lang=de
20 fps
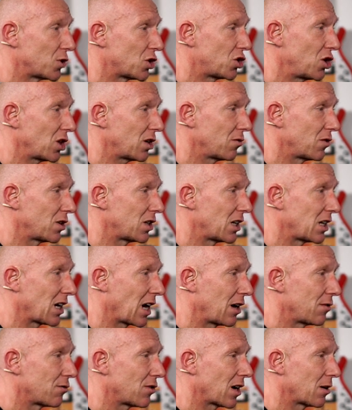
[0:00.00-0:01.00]
schicken wir den
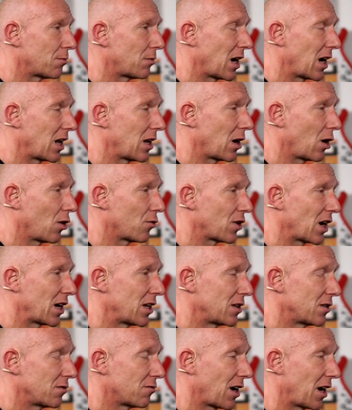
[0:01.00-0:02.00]
einfach mal auf
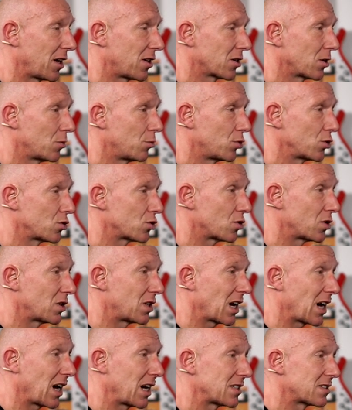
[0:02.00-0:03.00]
einen weiteren Bus und
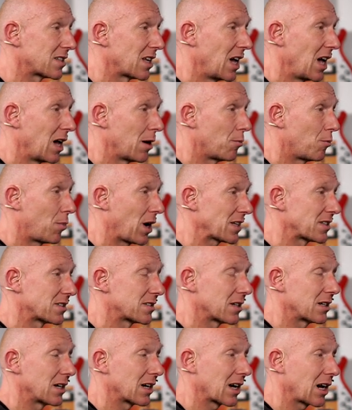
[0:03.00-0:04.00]
der heißt heißt
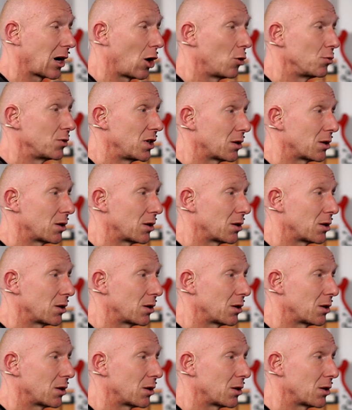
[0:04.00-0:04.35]
Bassraum.